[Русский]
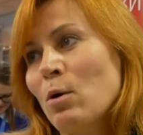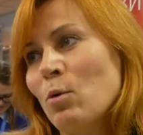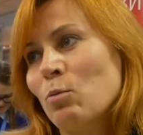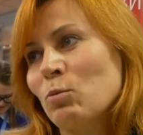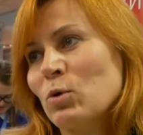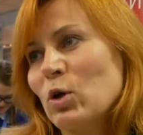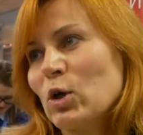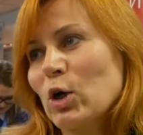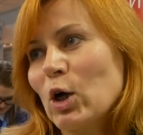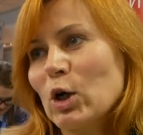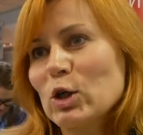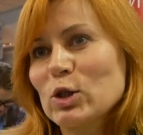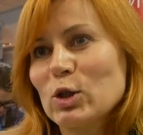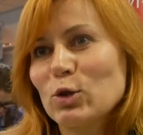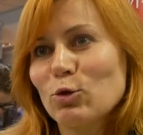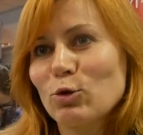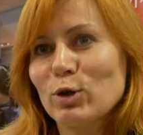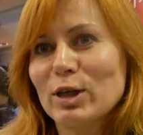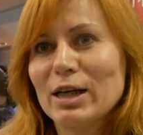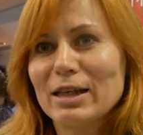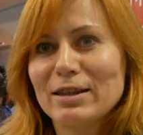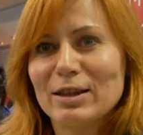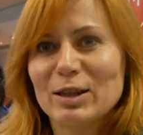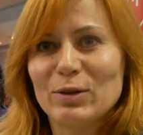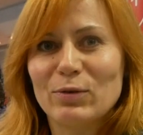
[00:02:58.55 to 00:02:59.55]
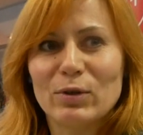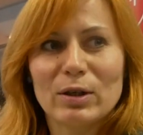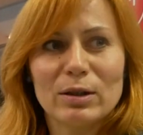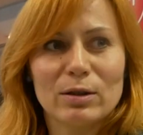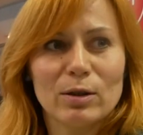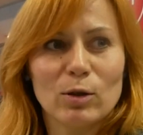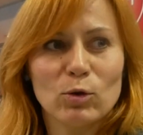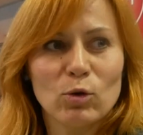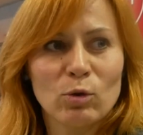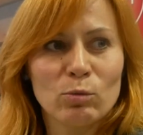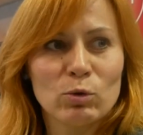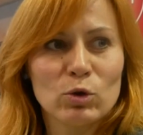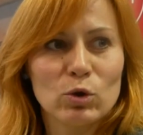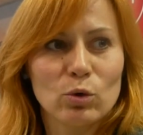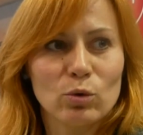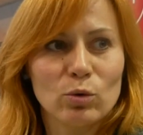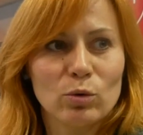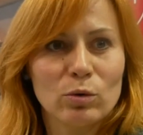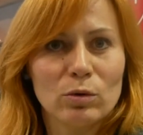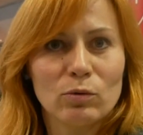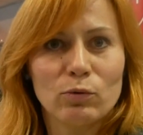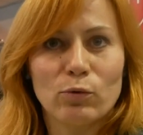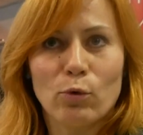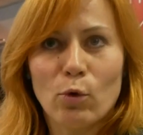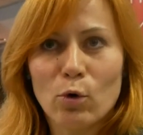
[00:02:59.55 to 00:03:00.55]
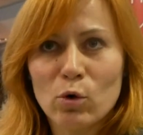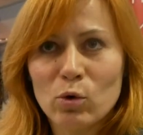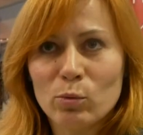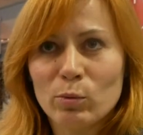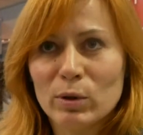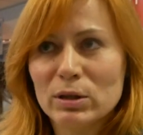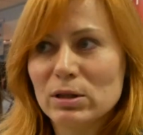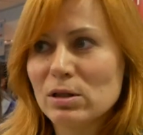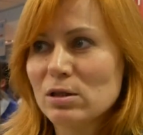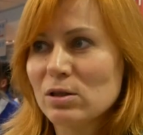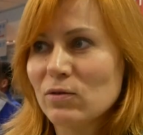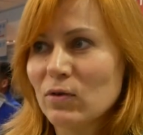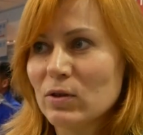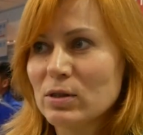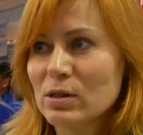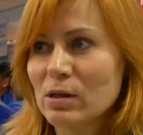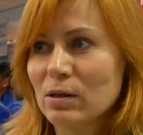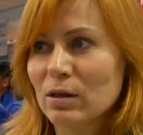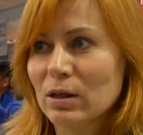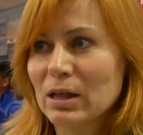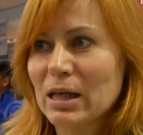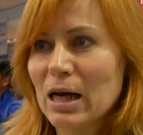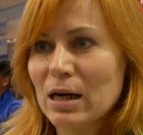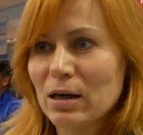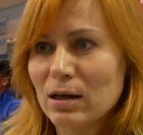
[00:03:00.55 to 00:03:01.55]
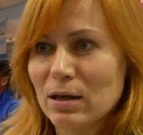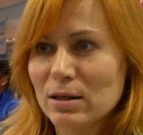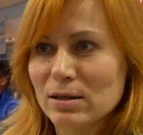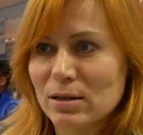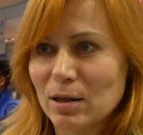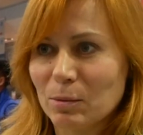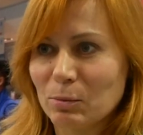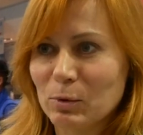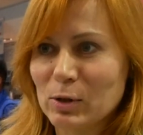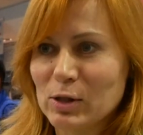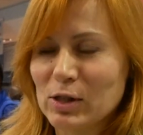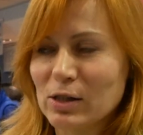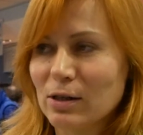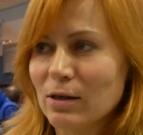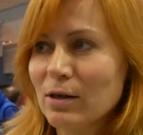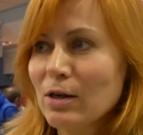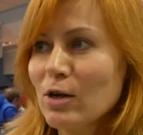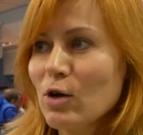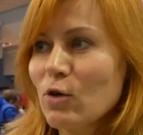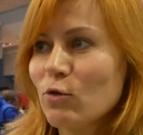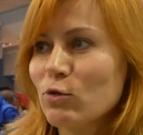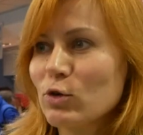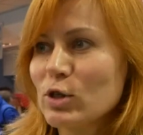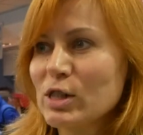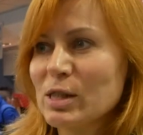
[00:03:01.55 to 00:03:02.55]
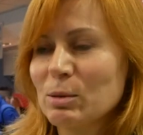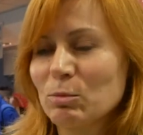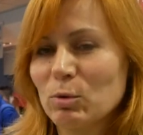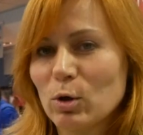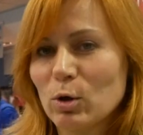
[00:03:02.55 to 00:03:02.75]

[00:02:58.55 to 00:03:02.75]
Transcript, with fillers: Мне кажется, только это говорит о том, что форум – действительно яркое событие в жизни